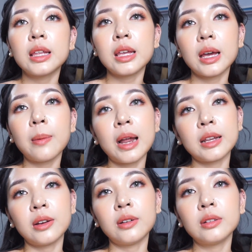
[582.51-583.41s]
Thì các
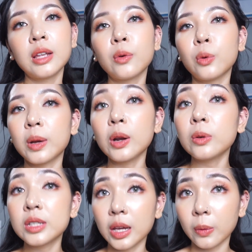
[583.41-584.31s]
bạn nhớ theo đúng cái
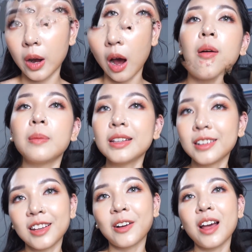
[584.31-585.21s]
lộ trình của nó. Bây
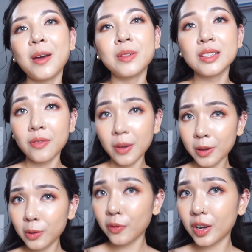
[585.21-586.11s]
giờ thì có lẽ là mình xin phép
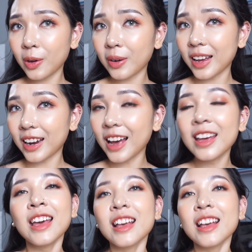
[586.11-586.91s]
kết thúc video này ở đây.